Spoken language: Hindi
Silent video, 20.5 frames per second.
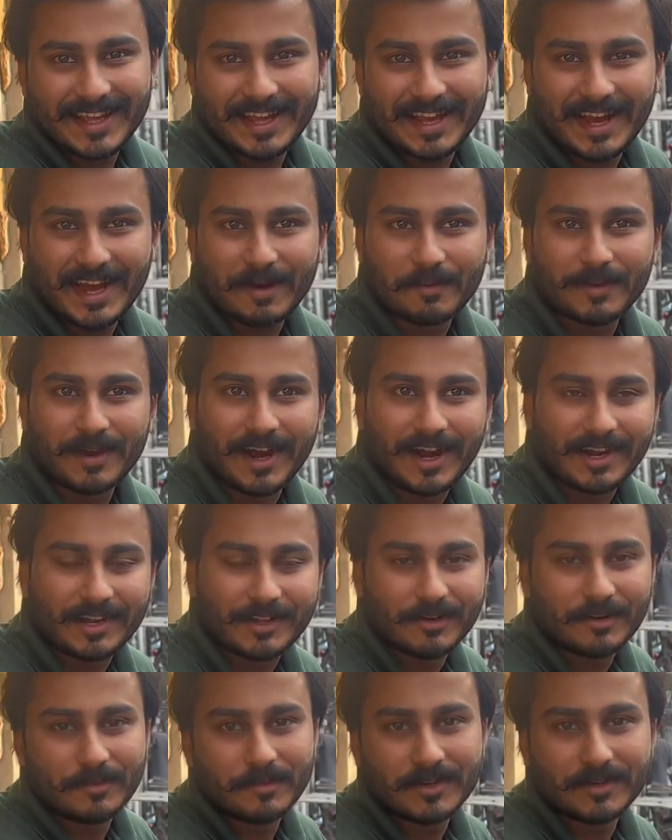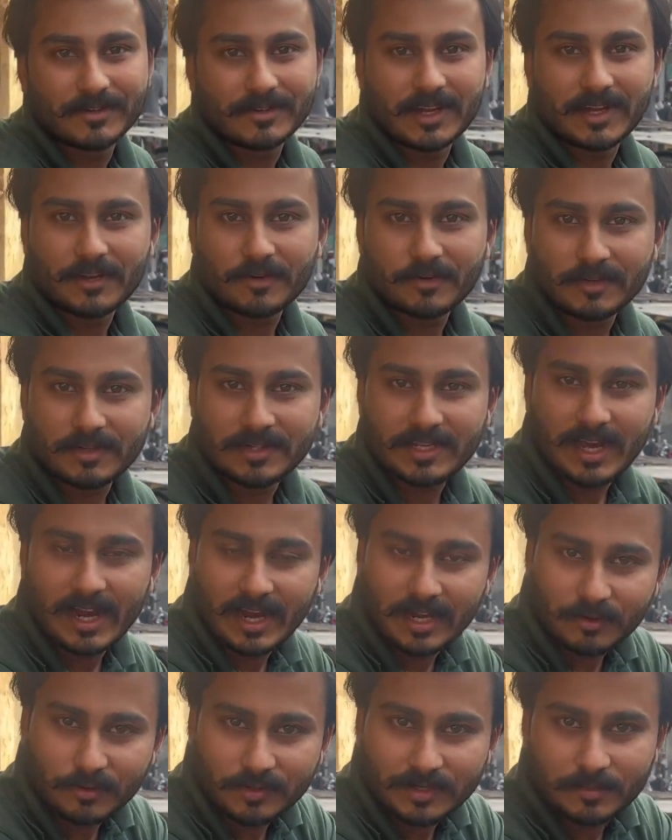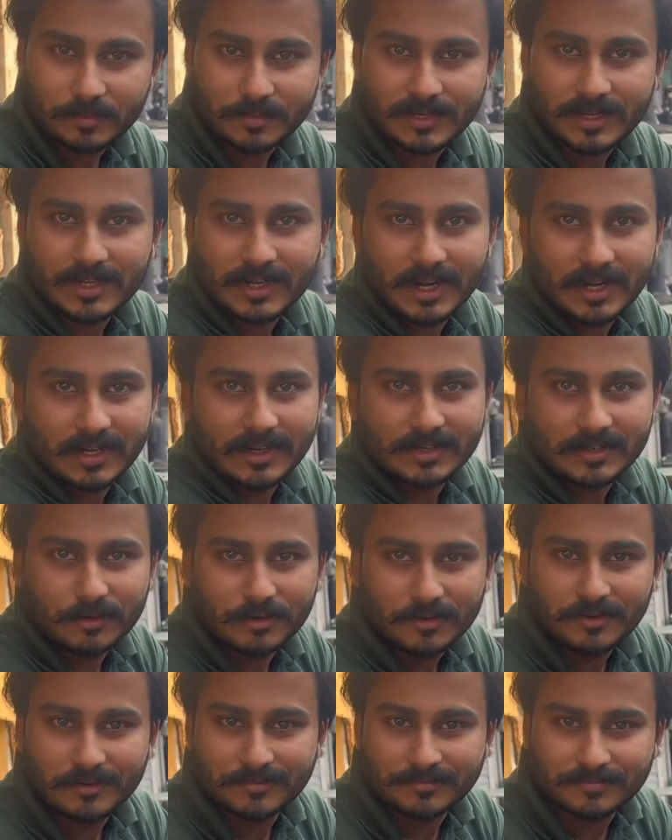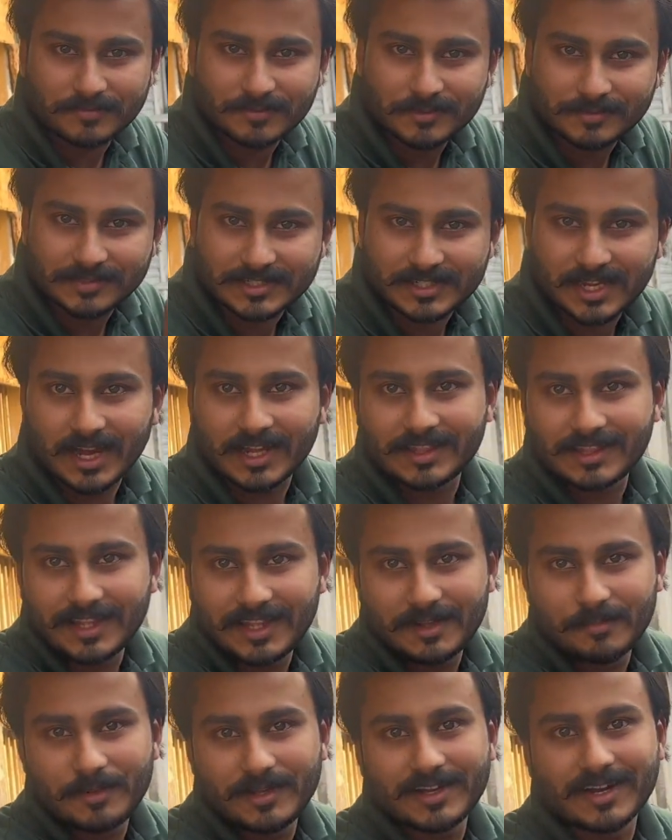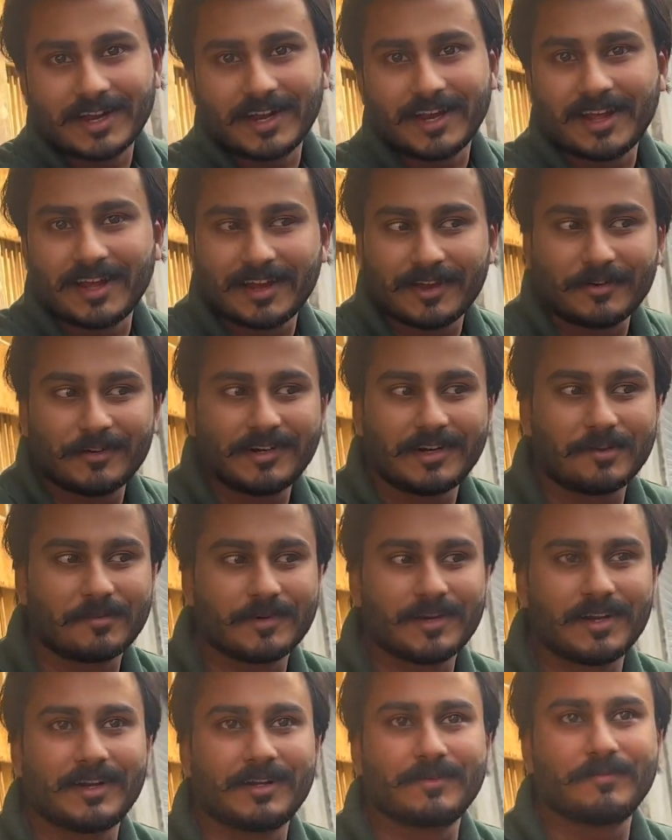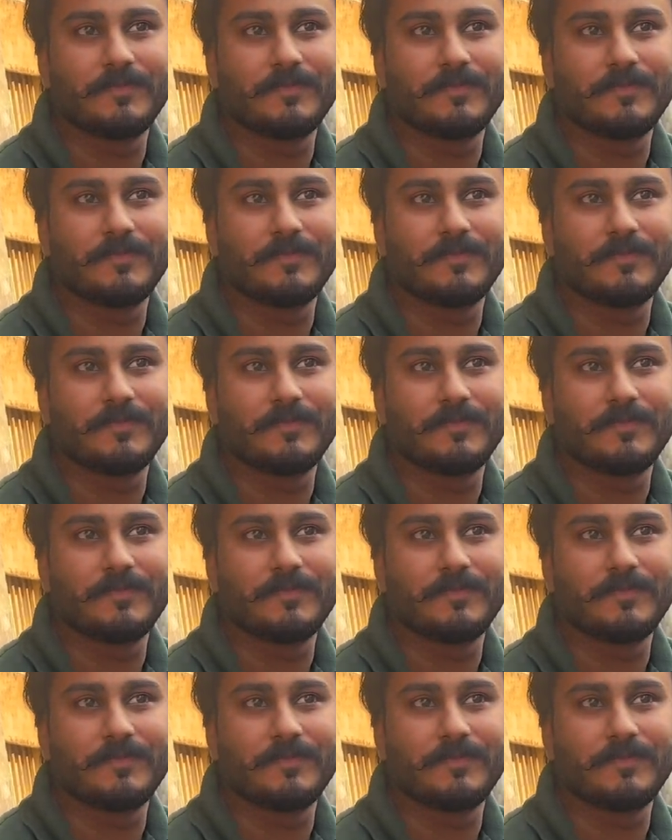सारी जिंदगी गाड़ियों में कोई यार कोई अपने घर कोई शादी भी करे कोई अपना